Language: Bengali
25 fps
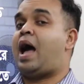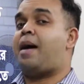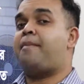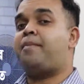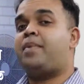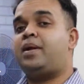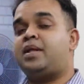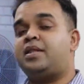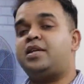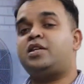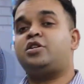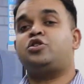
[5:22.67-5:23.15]

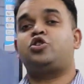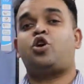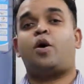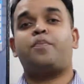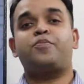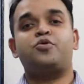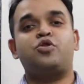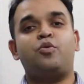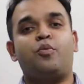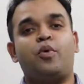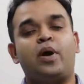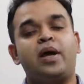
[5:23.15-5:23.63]
আমাদের
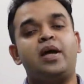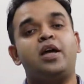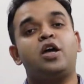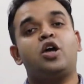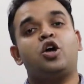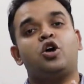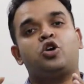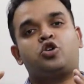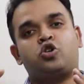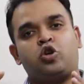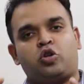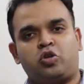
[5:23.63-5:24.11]
সবসময়
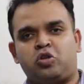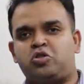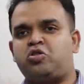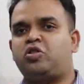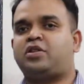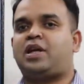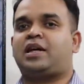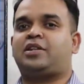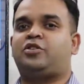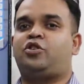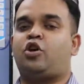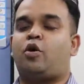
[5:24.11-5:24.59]
সতর্ক
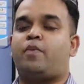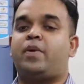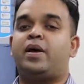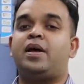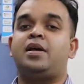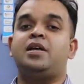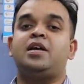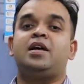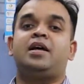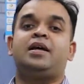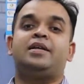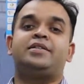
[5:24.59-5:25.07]
থাকতে হবে
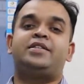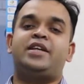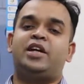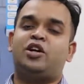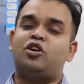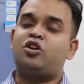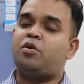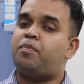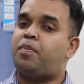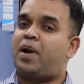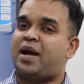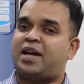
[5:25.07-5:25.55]
যে
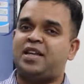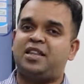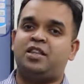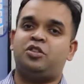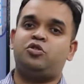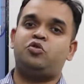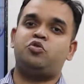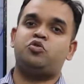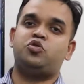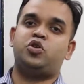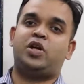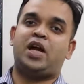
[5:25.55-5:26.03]
কোনো
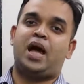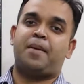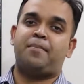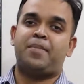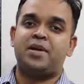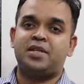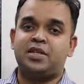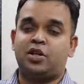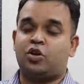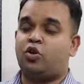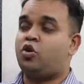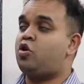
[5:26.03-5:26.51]
প্রাকৃতিক দুর্যোগে
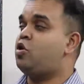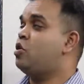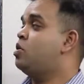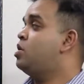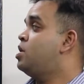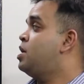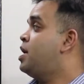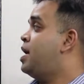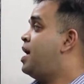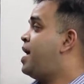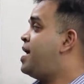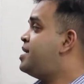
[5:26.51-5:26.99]
আমরা যেন
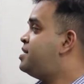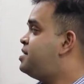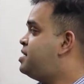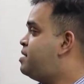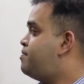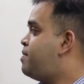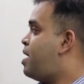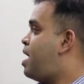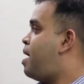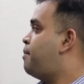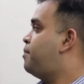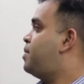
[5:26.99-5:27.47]

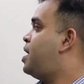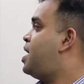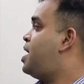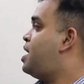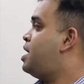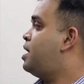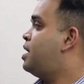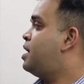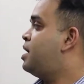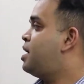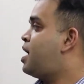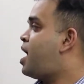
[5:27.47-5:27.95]
এসি বা আমরা
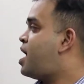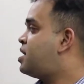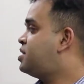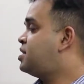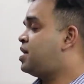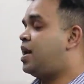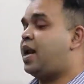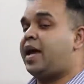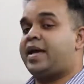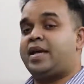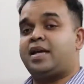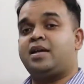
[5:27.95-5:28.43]
না
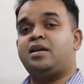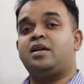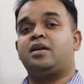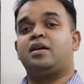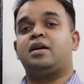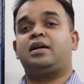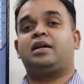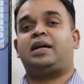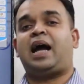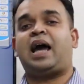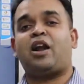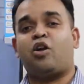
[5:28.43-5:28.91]
চালাই
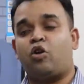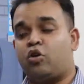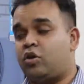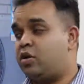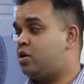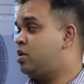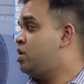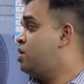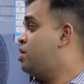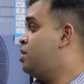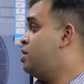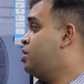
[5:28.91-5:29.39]
কারণ
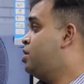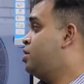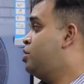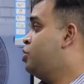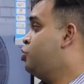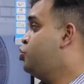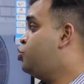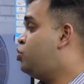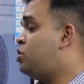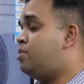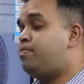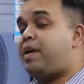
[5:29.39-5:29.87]

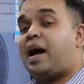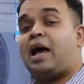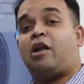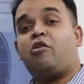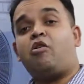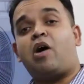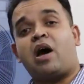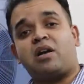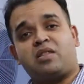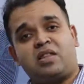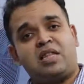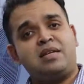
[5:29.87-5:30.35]
যদি
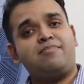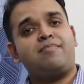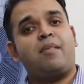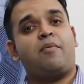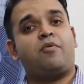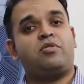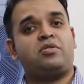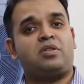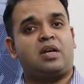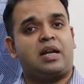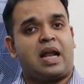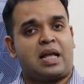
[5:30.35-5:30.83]
ভালো আর্থিক
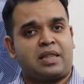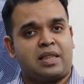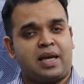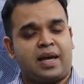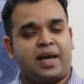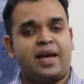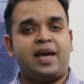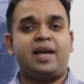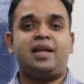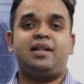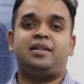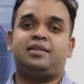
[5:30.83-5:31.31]
ব্যবস্থা না
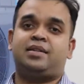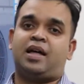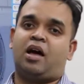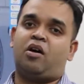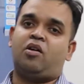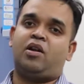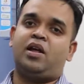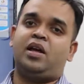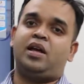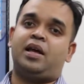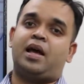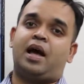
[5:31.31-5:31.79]
থাকে
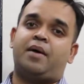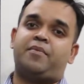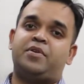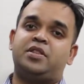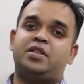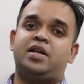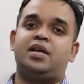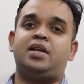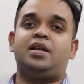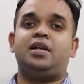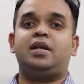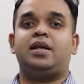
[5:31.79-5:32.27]
তাহলে
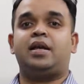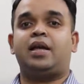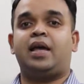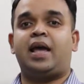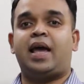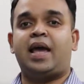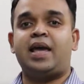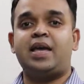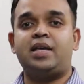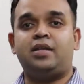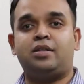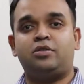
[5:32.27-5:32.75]
আমাদের
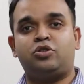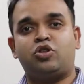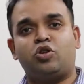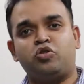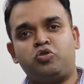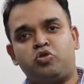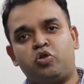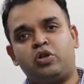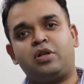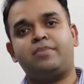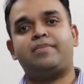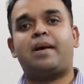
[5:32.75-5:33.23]
এই
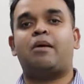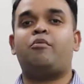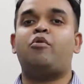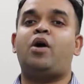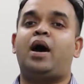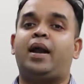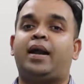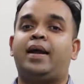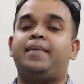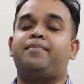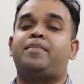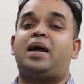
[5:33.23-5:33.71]
যন্ত্রটি
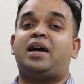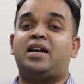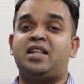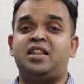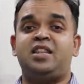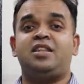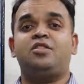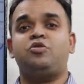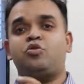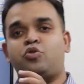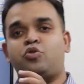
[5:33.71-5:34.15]
ব্যবহারে প্রাকৃতিক